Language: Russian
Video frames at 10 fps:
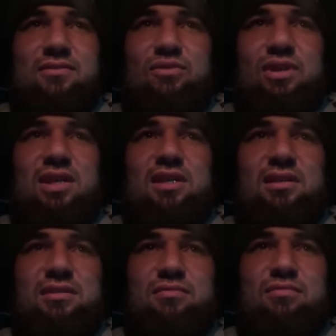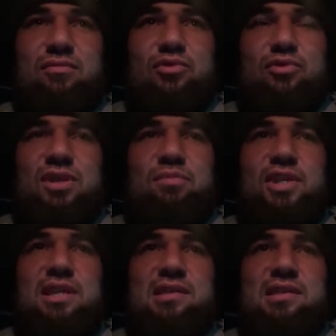утра будет
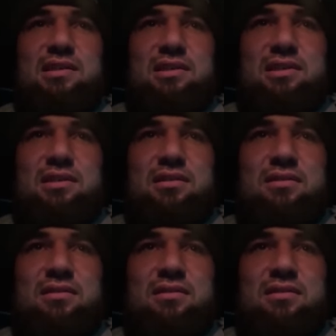операция,